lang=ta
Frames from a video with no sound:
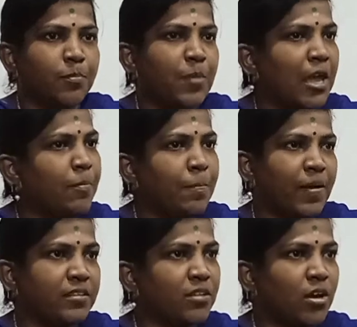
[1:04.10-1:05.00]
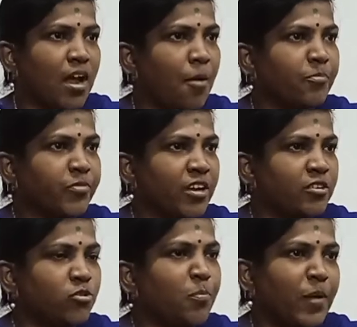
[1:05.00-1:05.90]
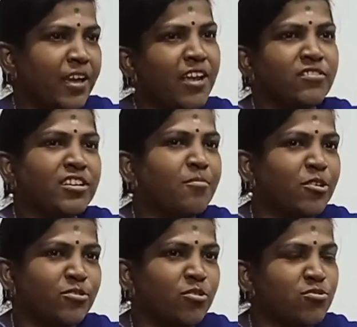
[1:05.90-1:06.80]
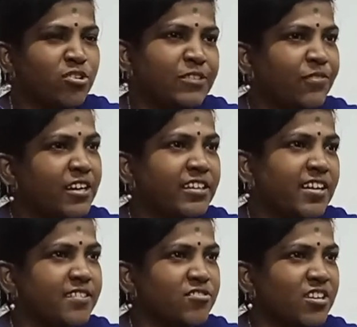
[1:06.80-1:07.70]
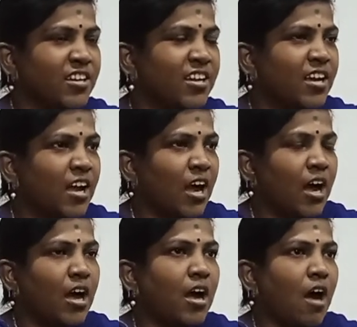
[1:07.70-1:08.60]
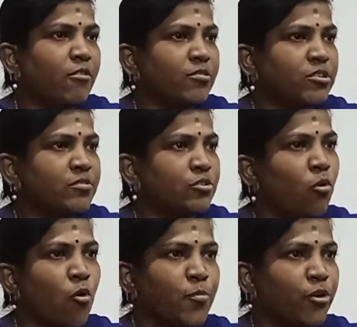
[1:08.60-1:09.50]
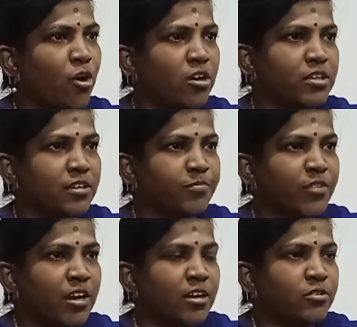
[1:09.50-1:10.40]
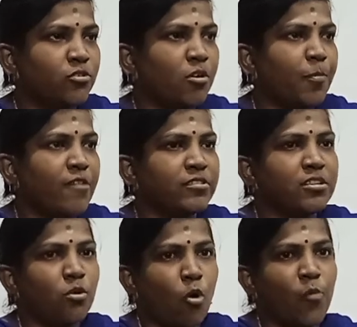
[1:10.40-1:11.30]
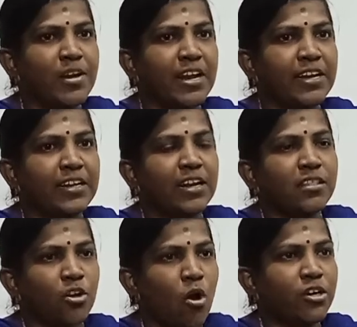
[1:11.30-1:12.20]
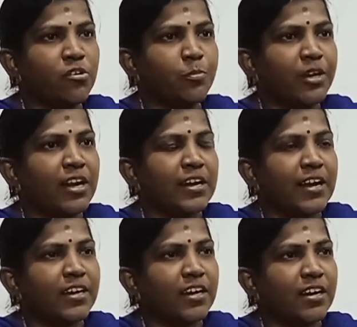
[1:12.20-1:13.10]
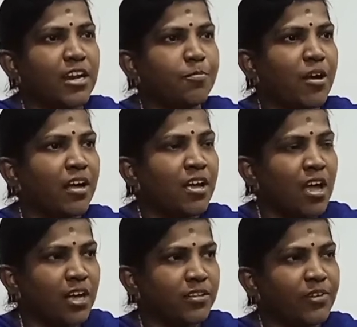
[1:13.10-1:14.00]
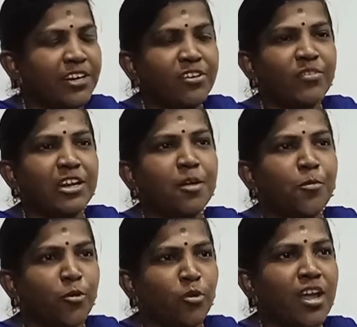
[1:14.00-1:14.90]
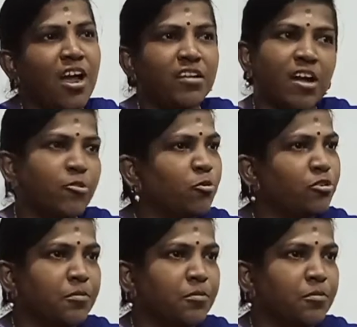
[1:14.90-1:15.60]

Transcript: பேபி பல்தவரா ஸோ பேரே வந்து நம்மளுக்கு வந்து கொஞ்சம் டிஃப்ரெண்ட்டாக இருந்துச்சு அவர் வந்து வந்து ஹோமியோ டாக்டர் ஸோ இப்போ வந்து அது கோவிட் நைன்டீனில் அந்த லாக்டவுன் பீரியடில் நடக்கிறனால இப்போ அந்த வீட்டை விட்டு வெளியில் போகிற ஒரே ஆள் அவர்